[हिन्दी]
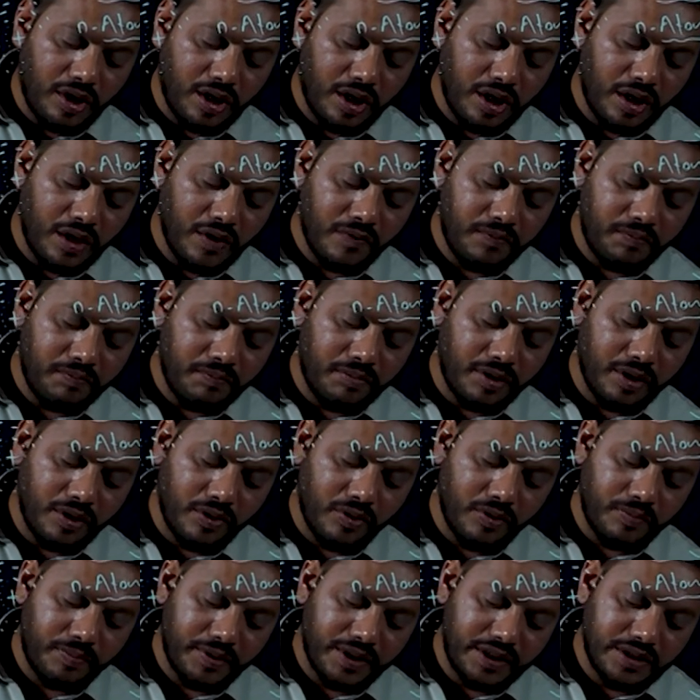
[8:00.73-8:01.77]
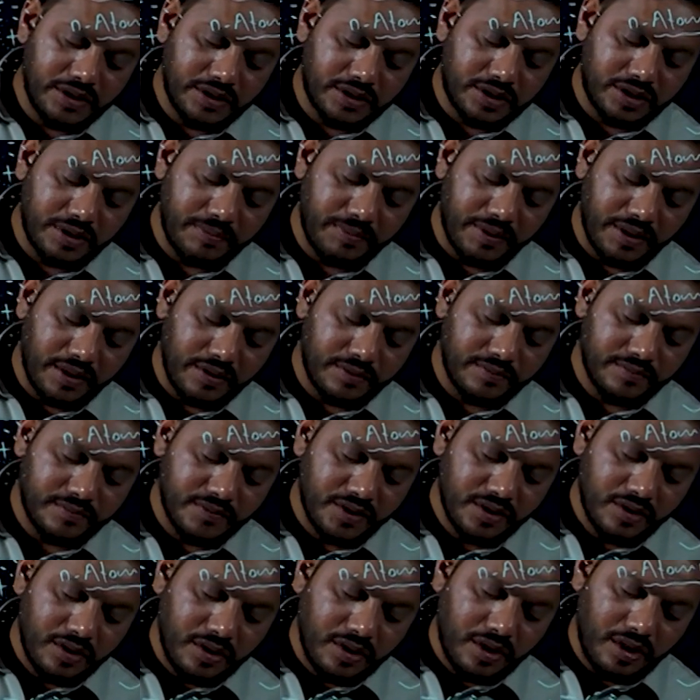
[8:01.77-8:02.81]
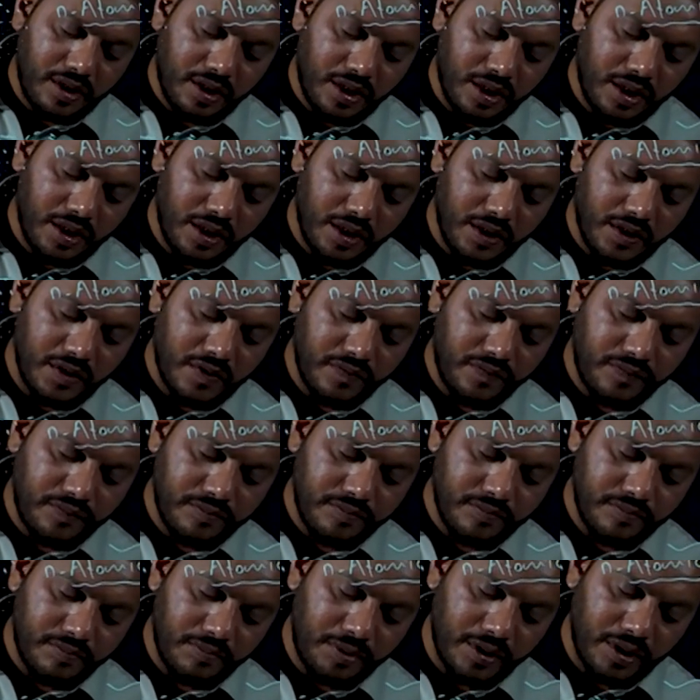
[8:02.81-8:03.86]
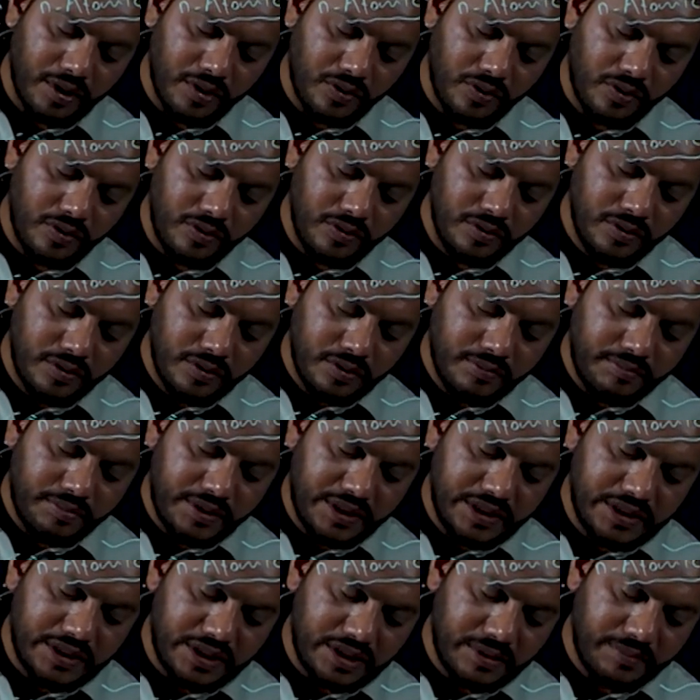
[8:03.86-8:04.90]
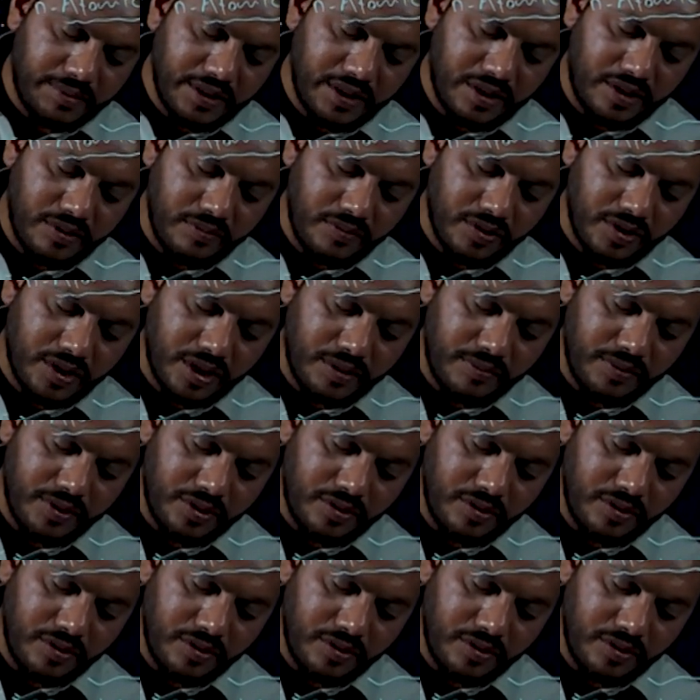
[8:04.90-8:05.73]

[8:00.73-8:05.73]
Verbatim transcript: ऑफ बाओ प्रिंसिपल ऑफ बाओ प्रिंसिपल के मुताबिक